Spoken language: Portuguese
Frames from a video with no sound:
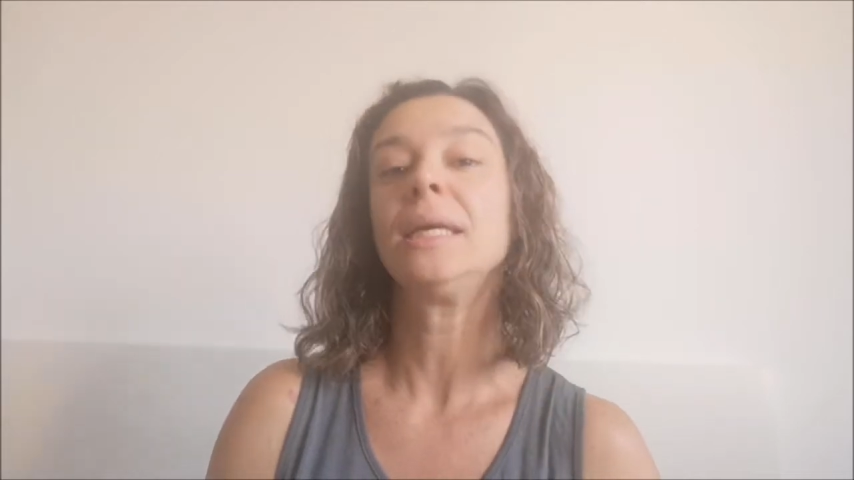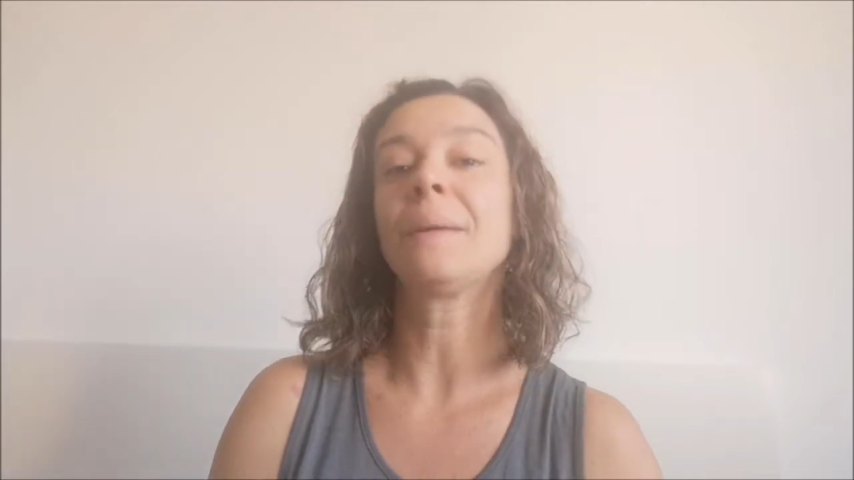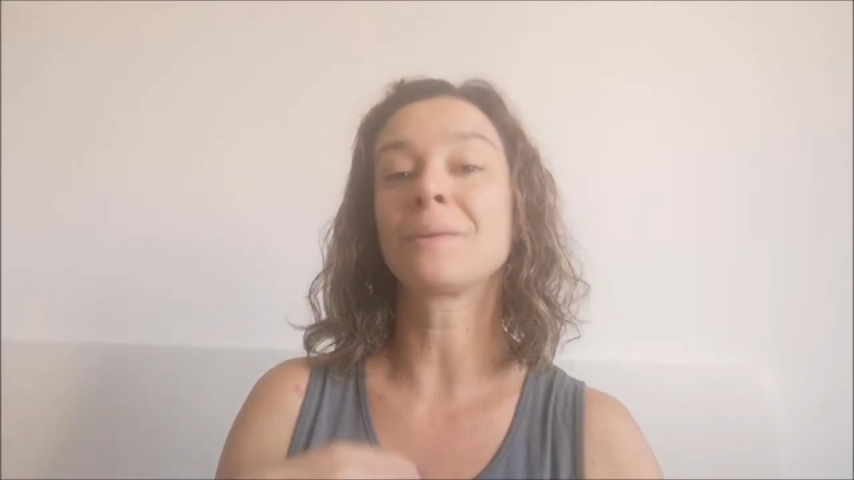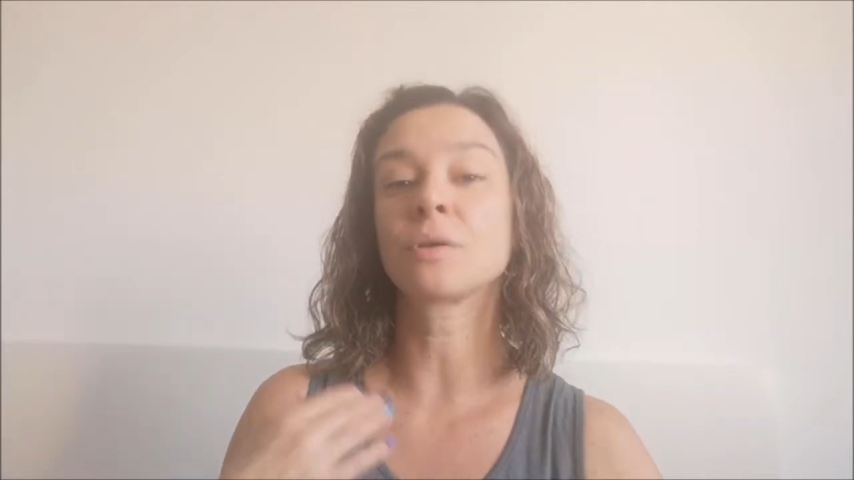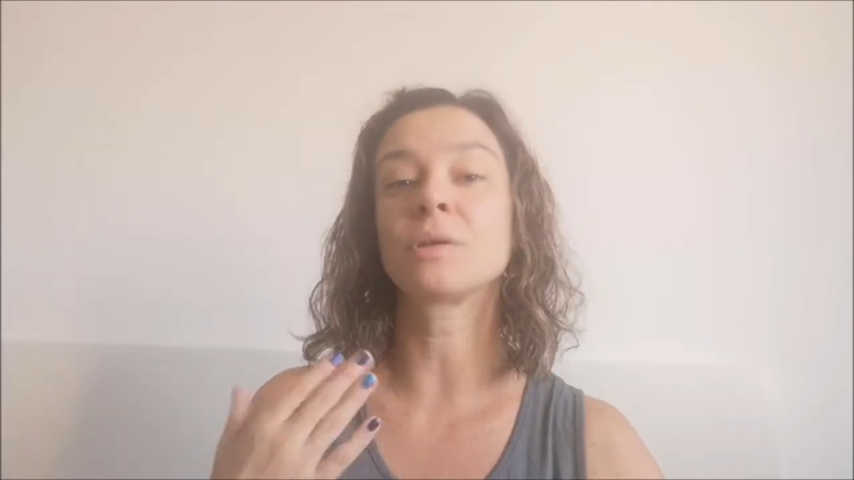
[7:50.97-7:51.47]

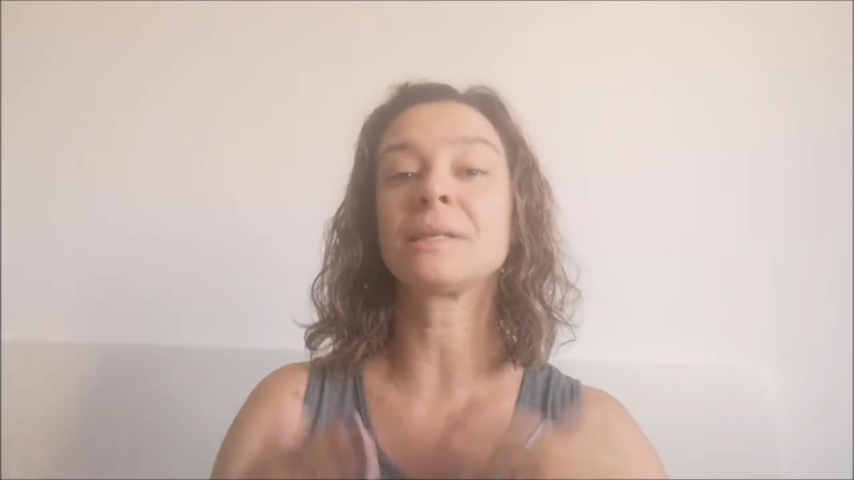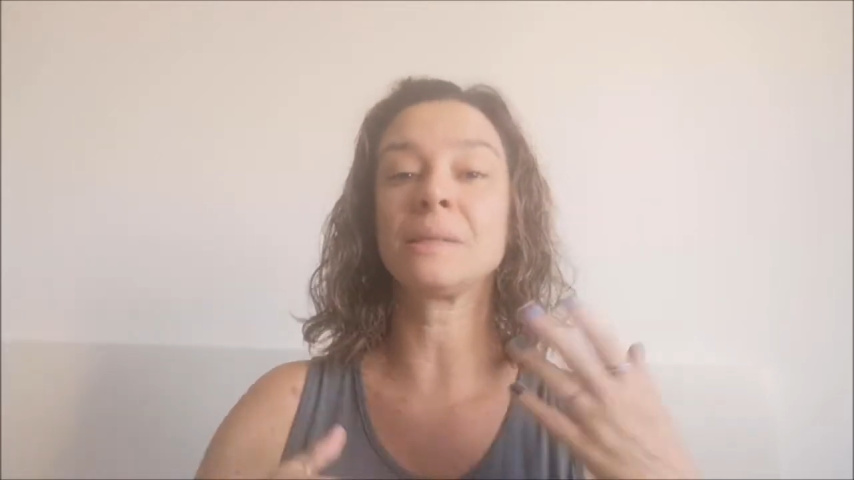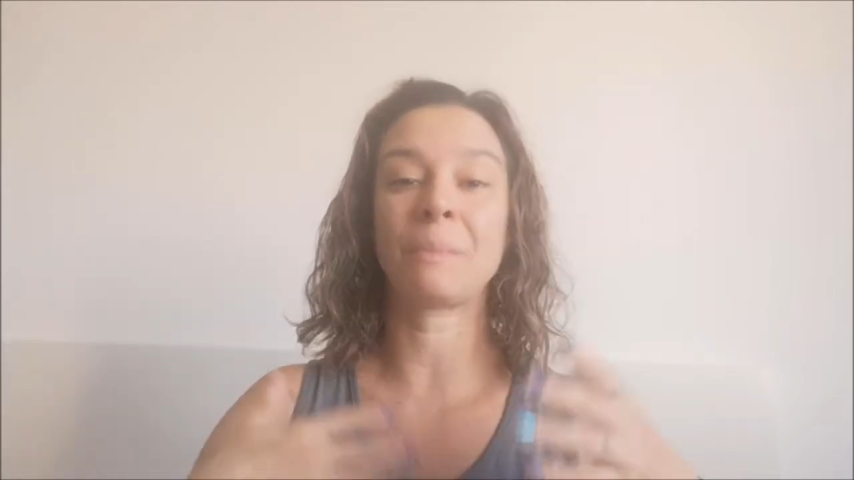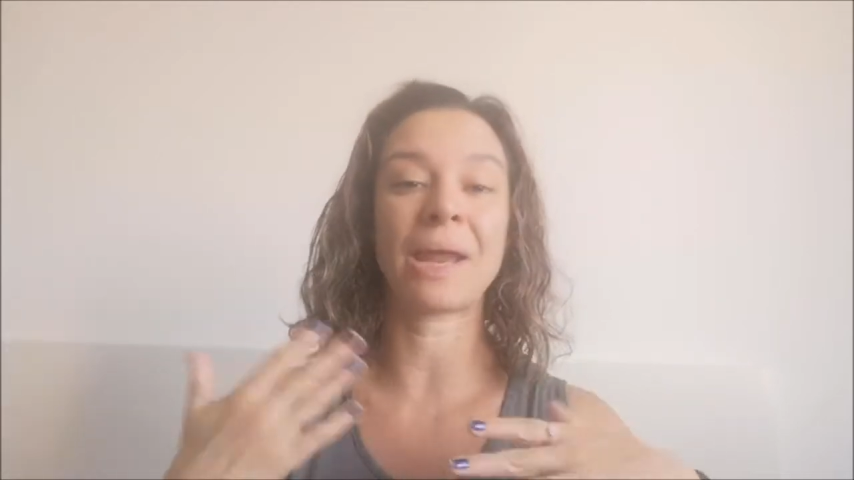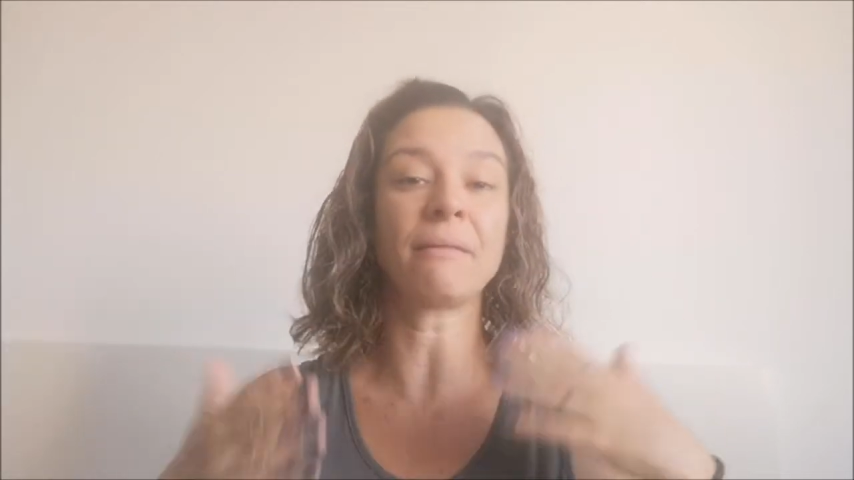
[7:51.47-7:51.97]
E a pessoa
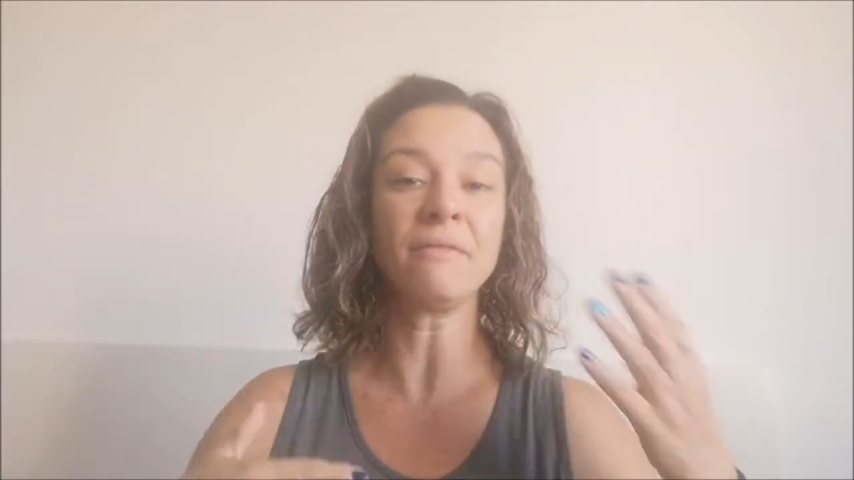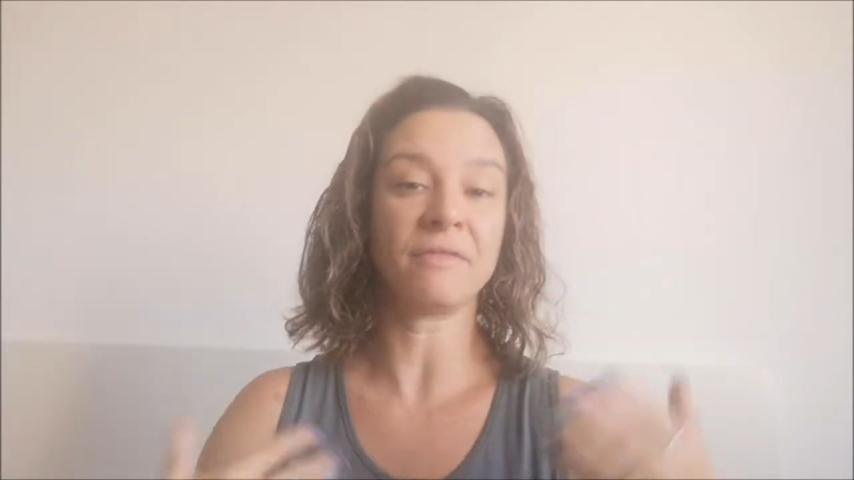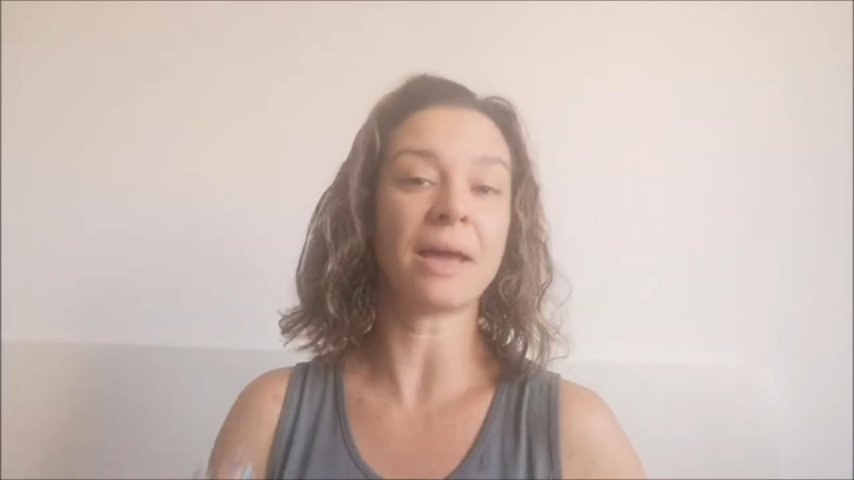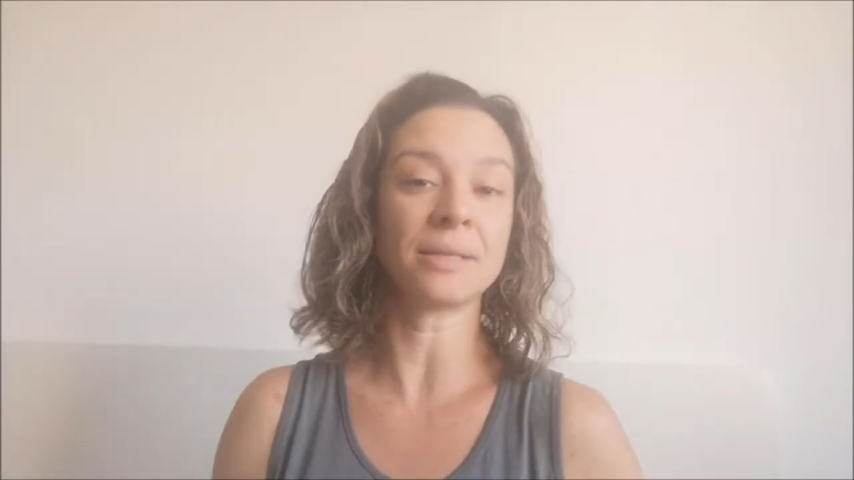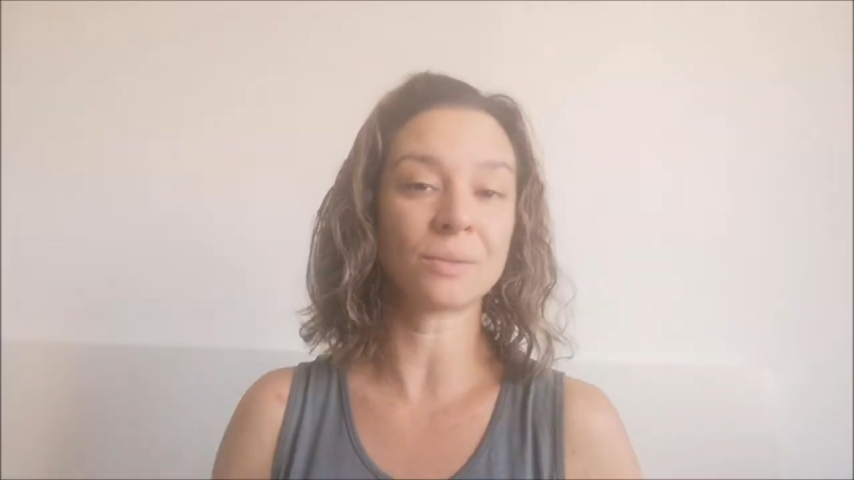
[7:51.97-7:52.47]
se pregam em
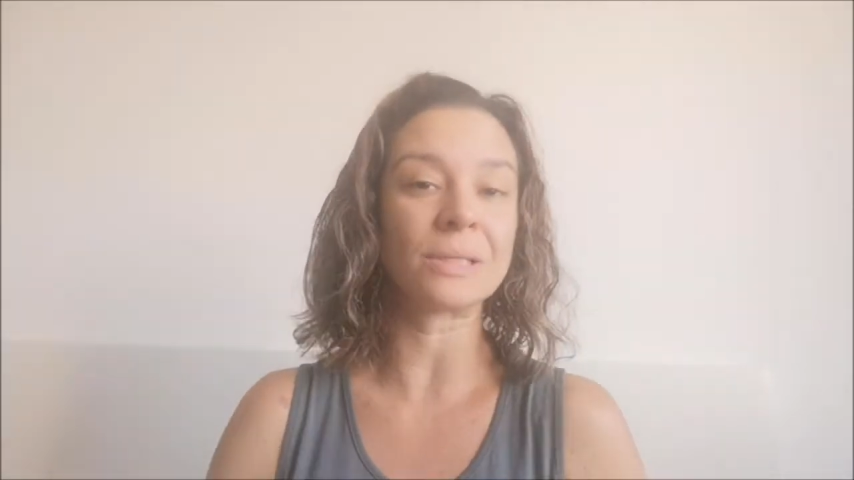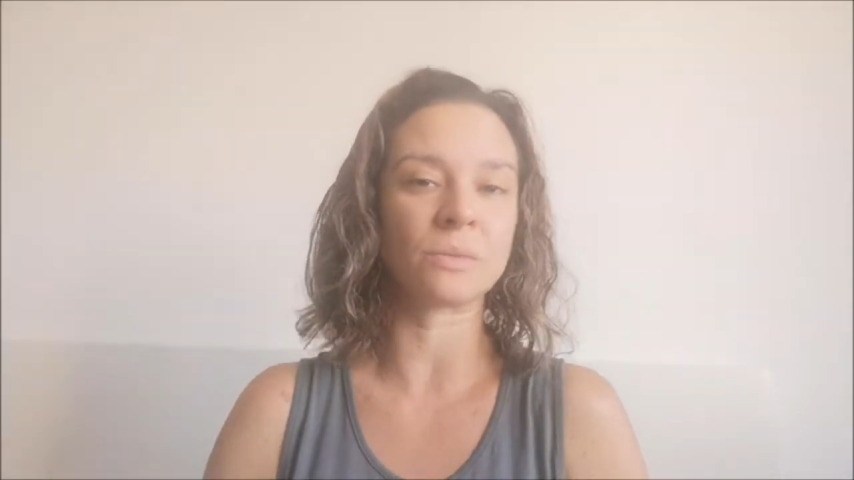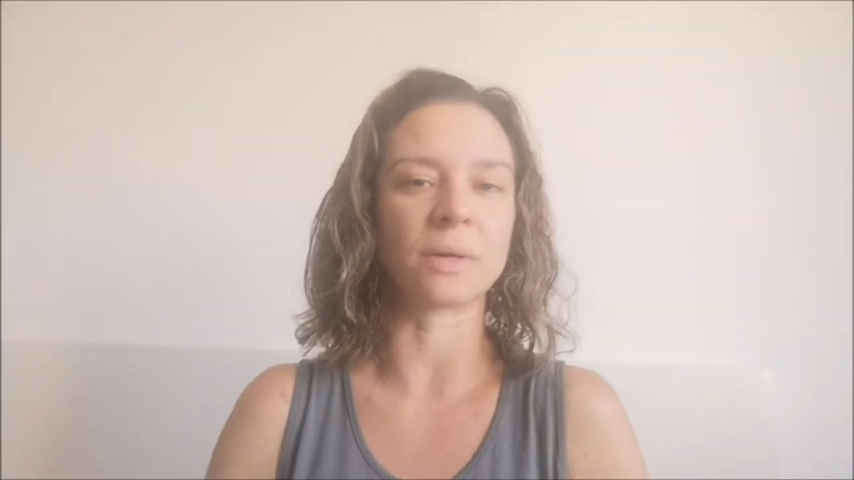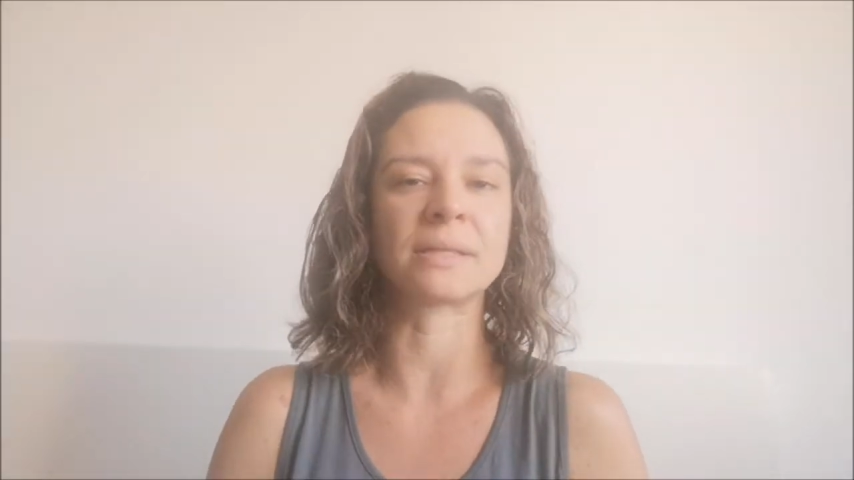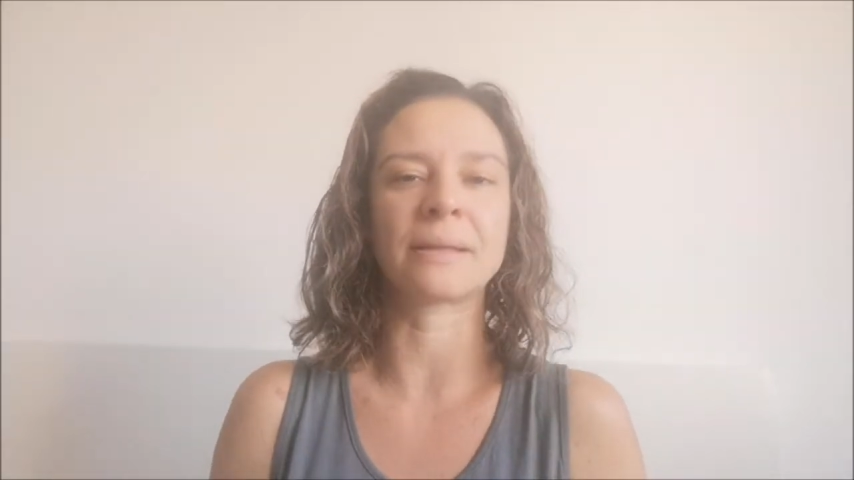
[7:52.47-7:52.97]
várias
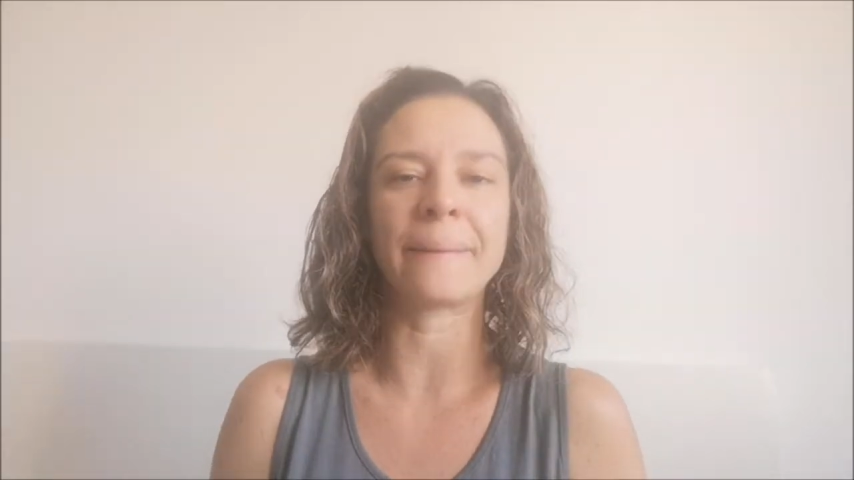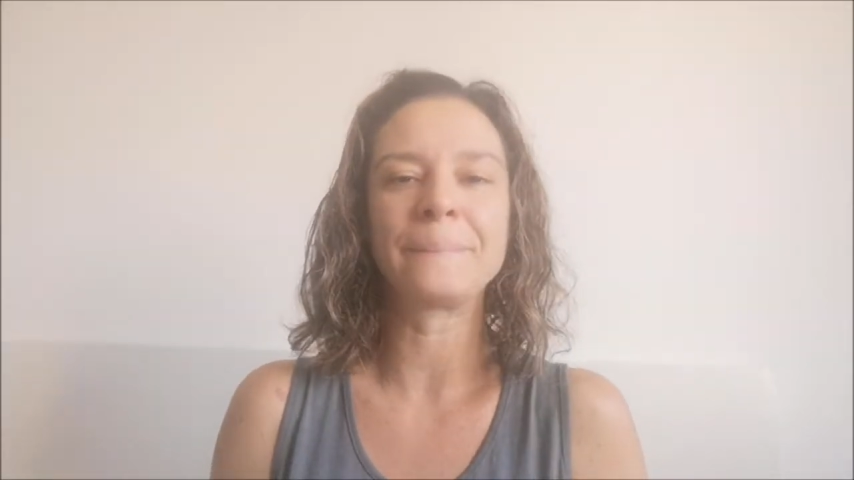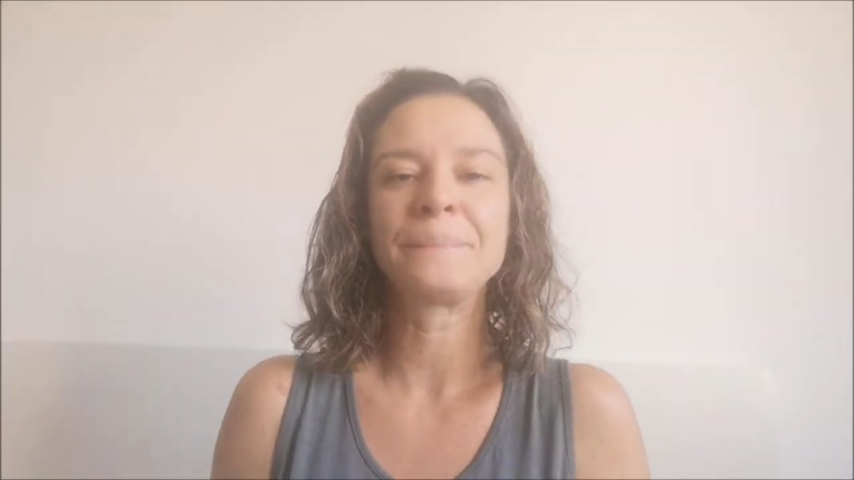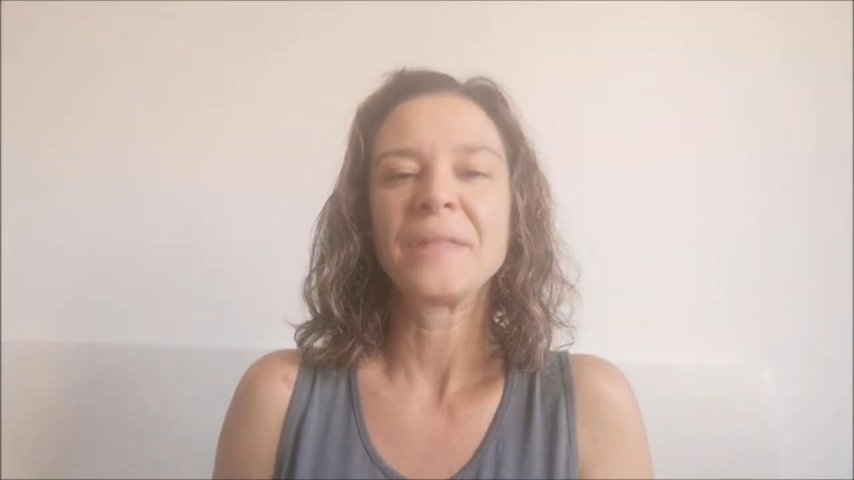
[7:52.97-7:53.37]
situações, né?